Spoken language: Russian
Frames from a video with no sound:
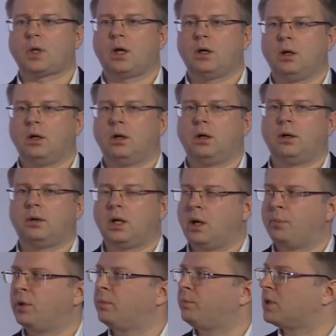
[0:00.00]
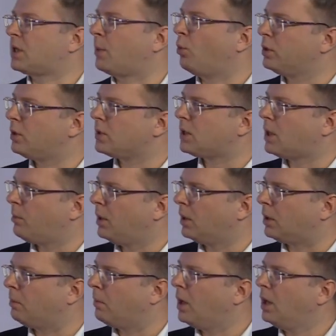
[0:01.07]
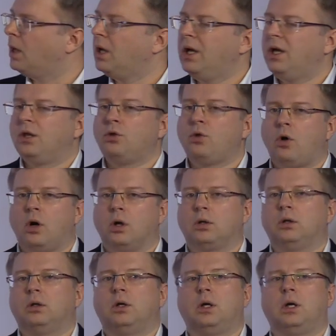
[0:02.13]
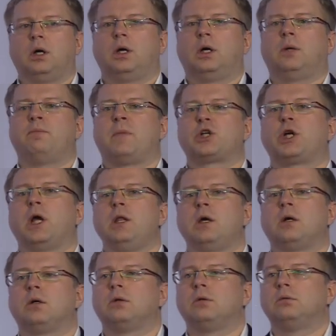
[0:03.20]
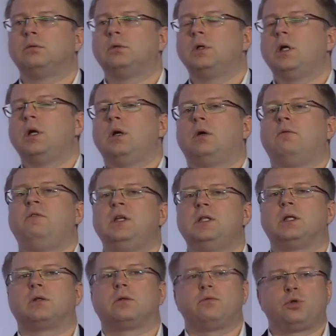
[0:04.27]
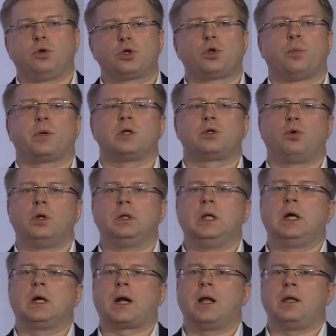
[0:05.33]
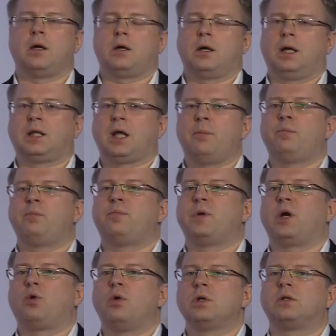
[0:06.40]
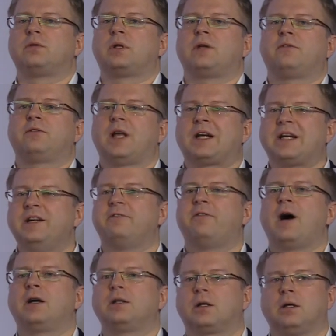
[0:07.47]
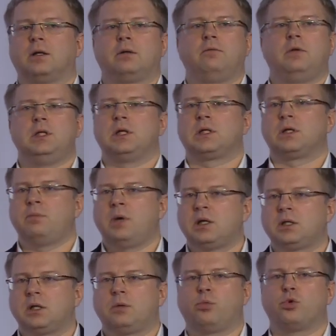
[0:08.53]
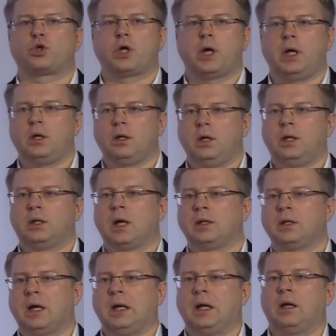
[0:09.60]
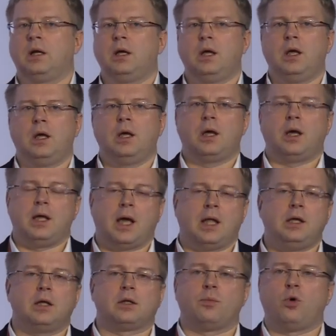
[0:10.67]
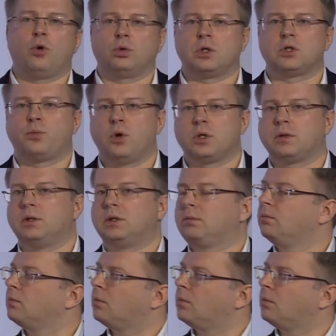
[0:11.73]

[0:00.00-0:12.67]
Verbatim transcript: Apple позаботился об этом, но э, мошенник видит все, что происходит на экране, а там приходят вторые факторы в виде смс, пушей и так далее. И они это могут использовать,